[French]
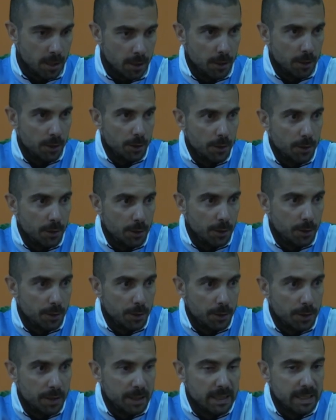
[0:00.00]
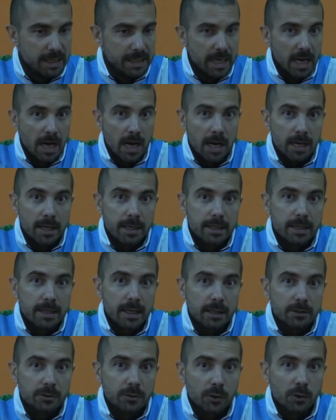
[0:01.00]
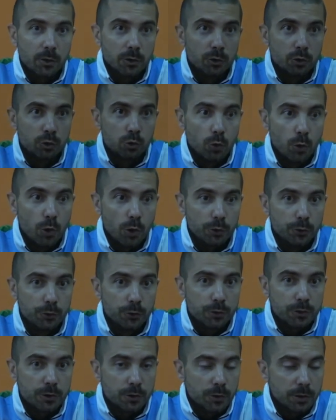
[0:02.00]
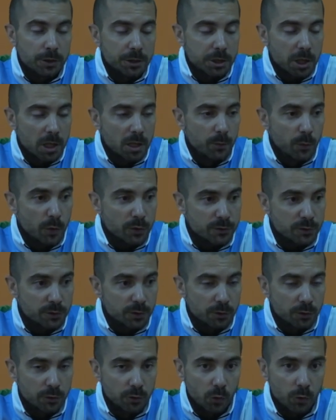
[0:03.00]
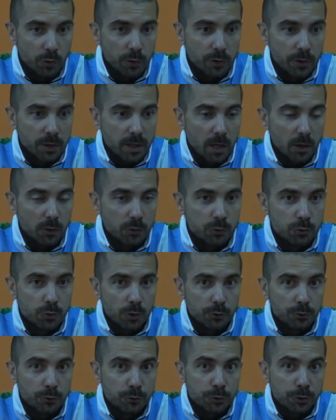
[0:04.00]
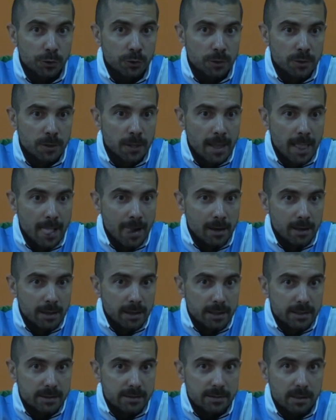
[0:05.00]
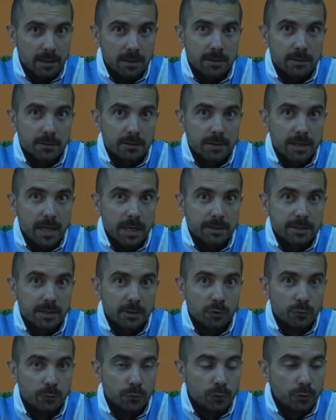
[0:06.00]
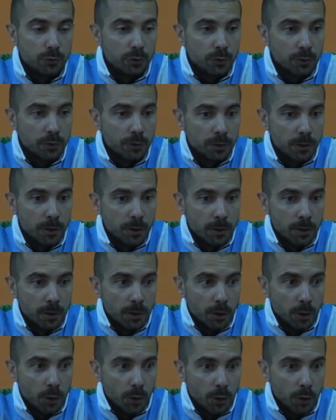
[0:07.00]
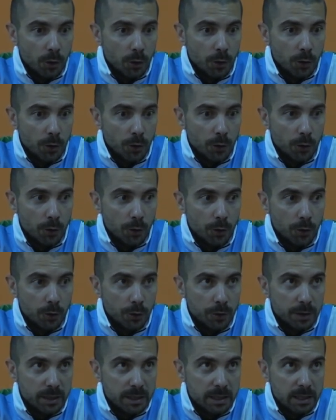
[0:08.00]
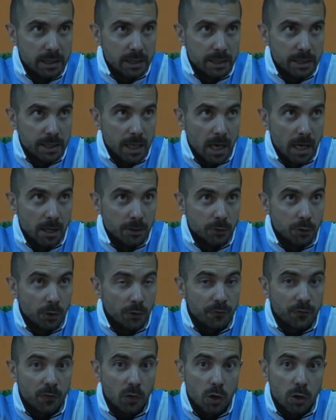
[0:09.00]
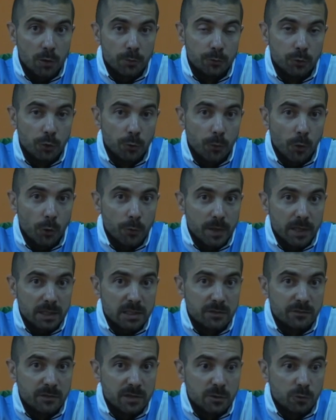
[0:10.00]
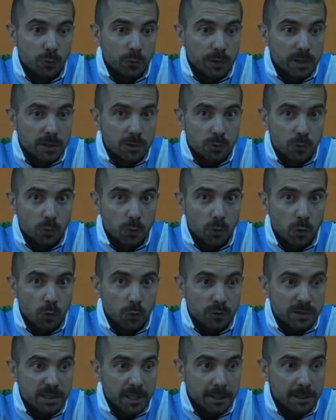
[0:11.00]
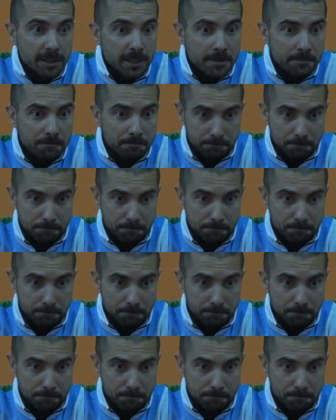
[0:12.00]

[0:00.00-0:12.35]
Euh, il y a 4 joueurs de champ à chaque poste, donc 40 joueurs de champ, et 5 gardiens de but. Euh, il y a 9 clubs de première division qui sont concernés.